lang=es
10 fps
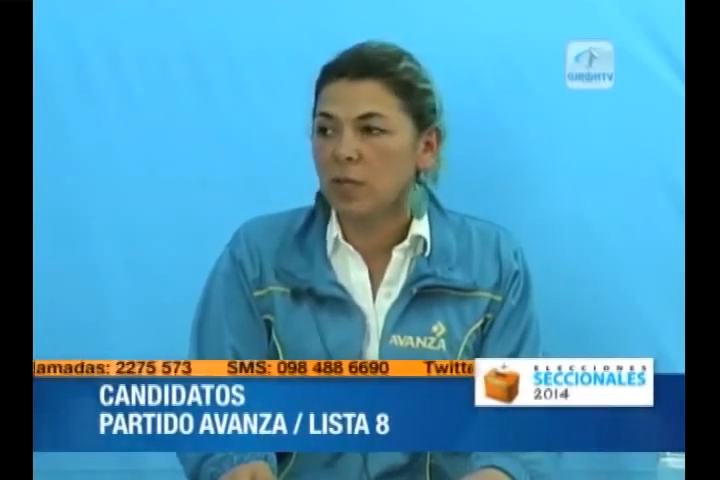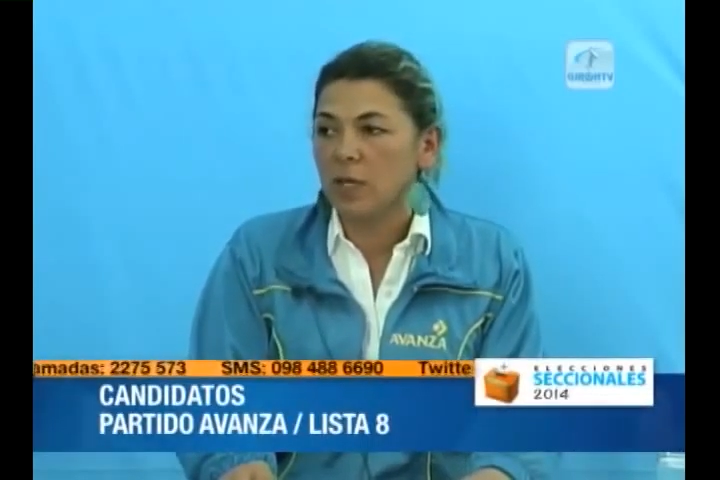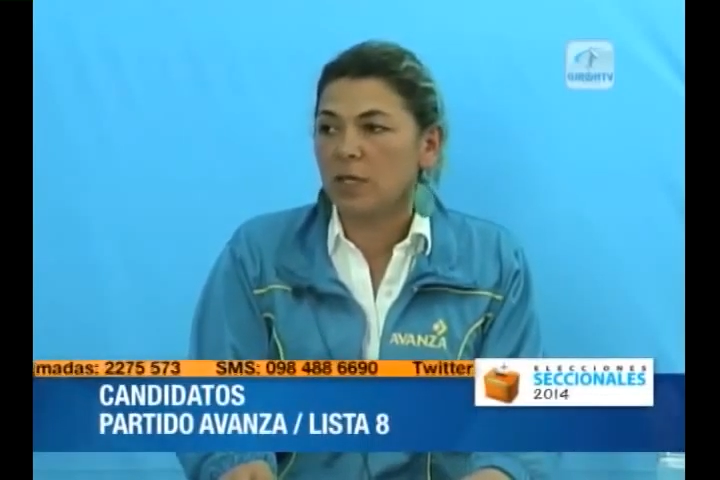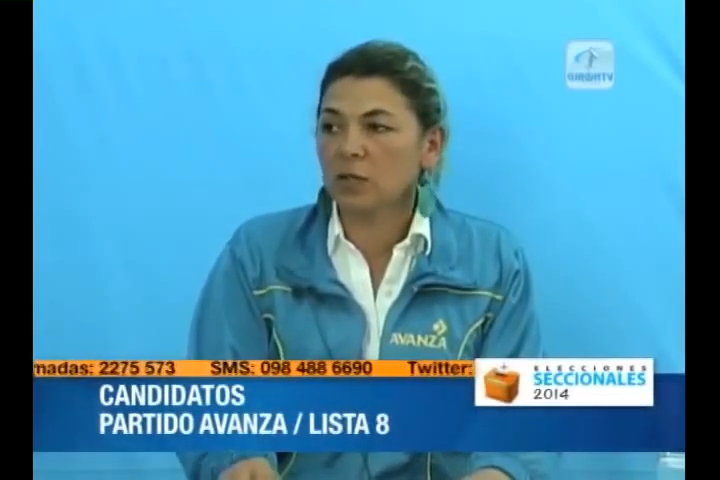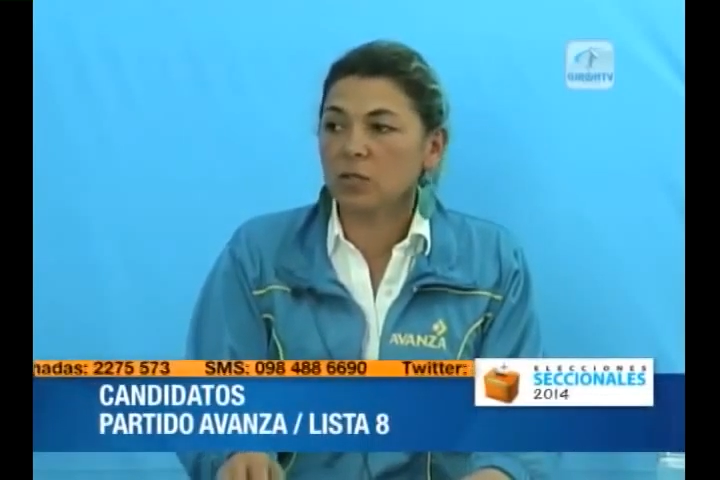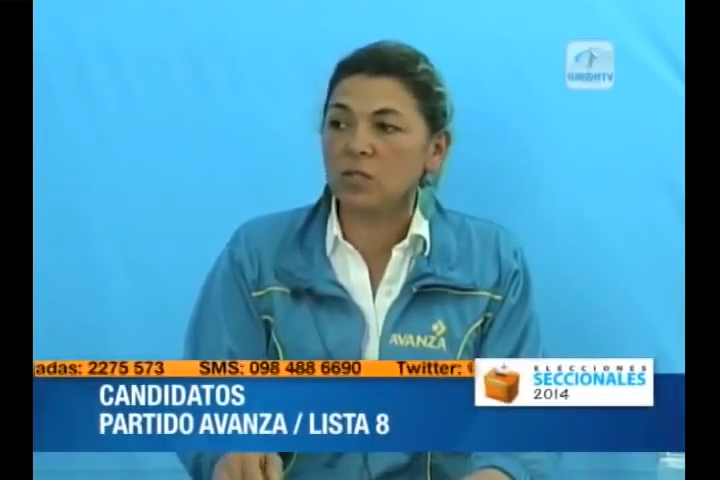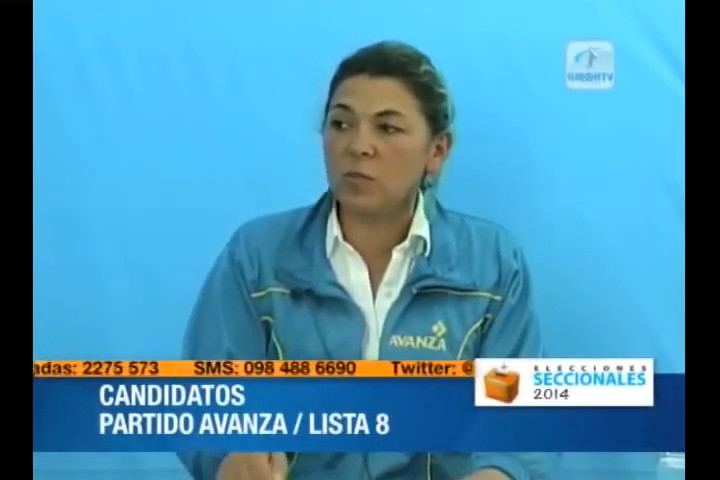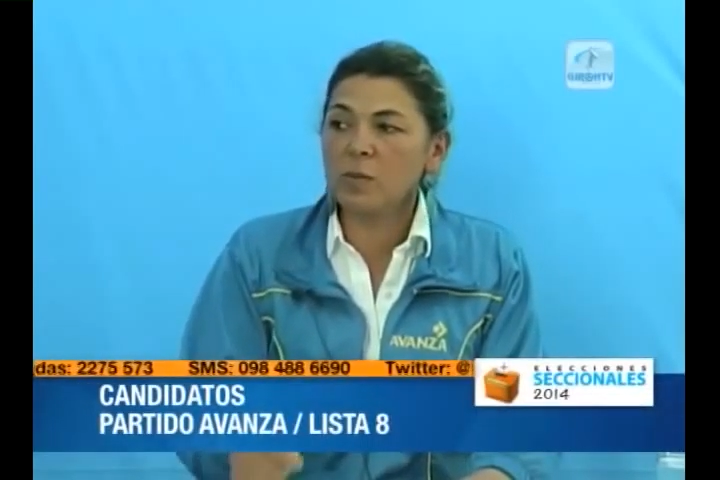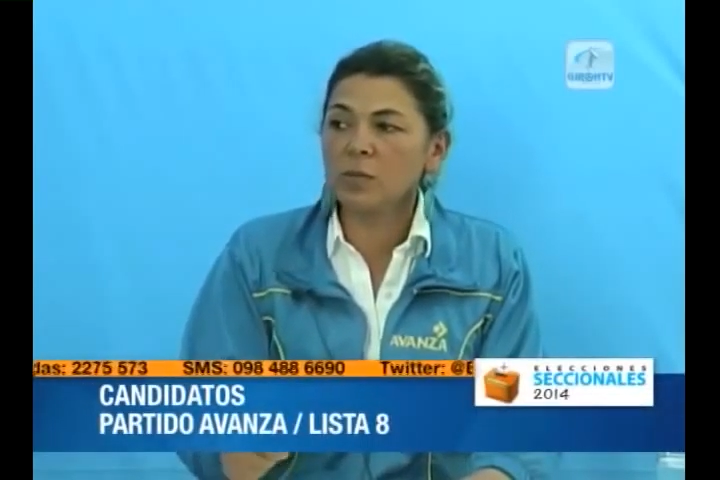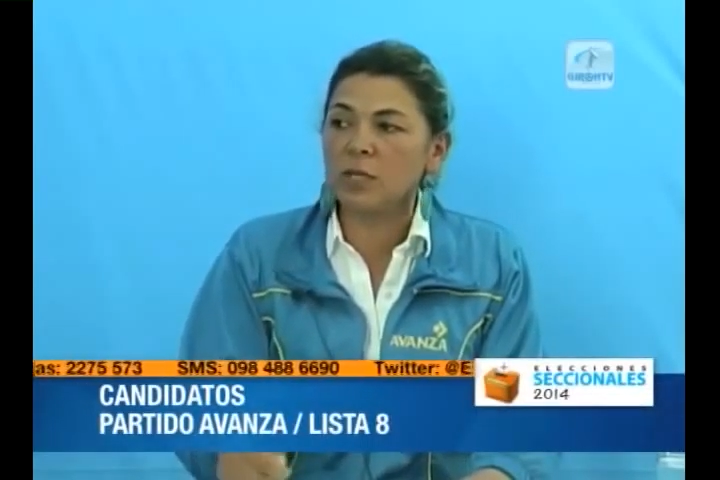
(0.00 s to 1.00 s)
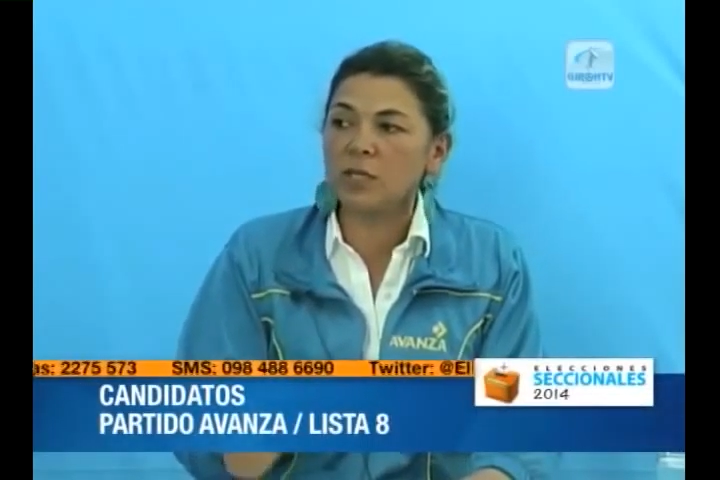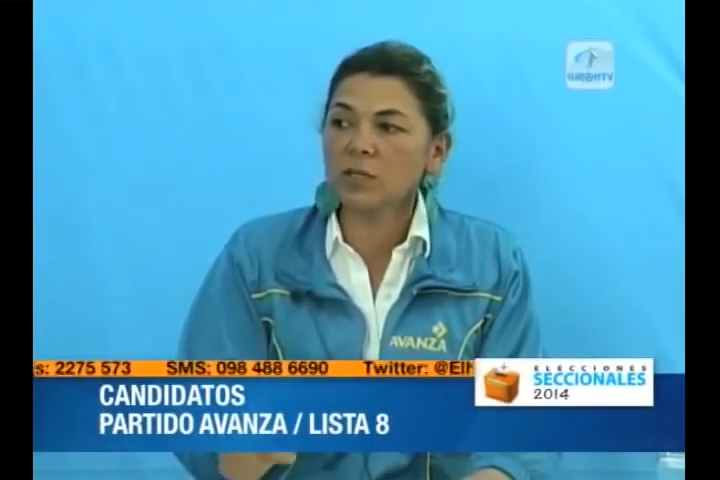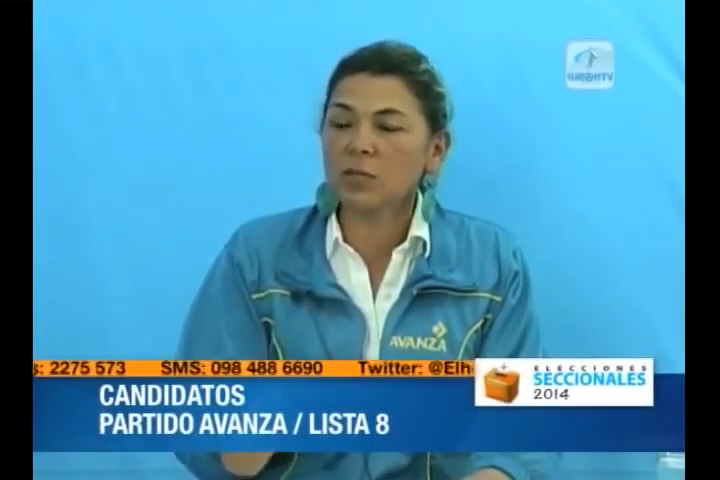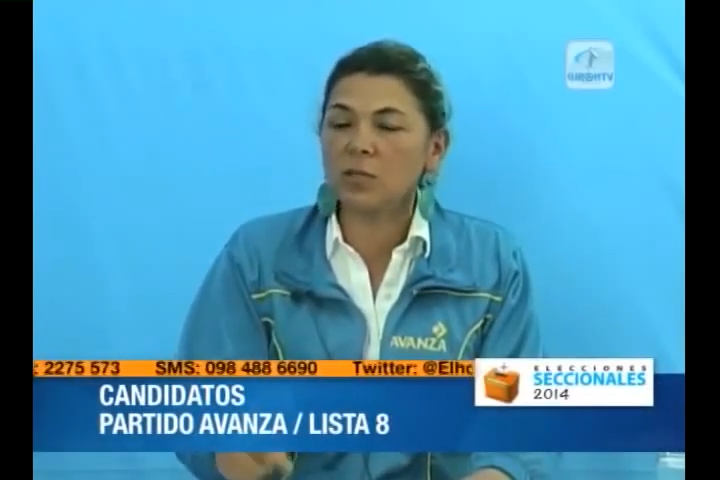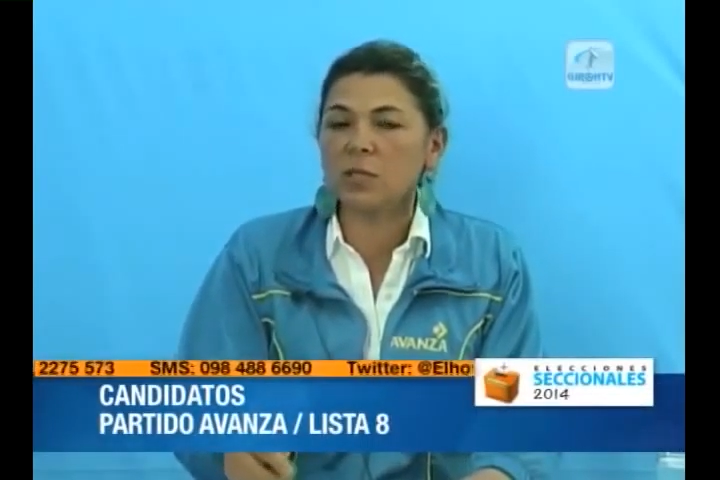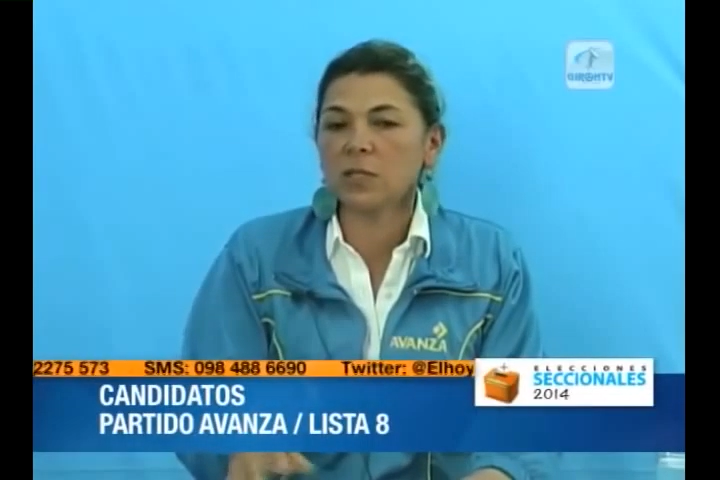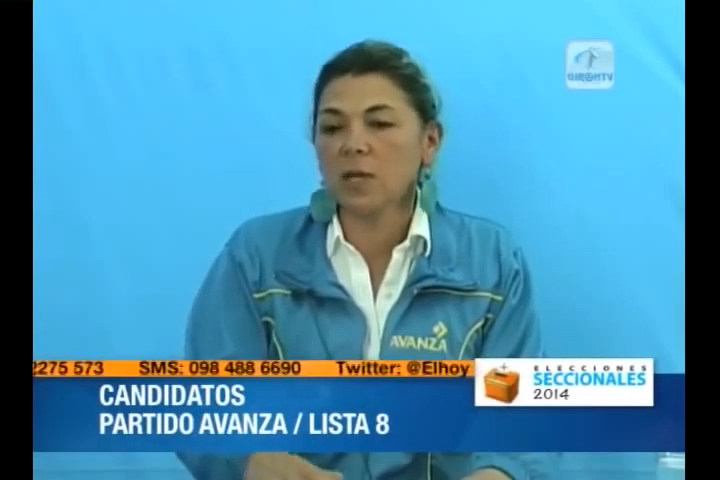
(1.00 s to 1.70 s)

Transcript: Entonces vamos a gestionar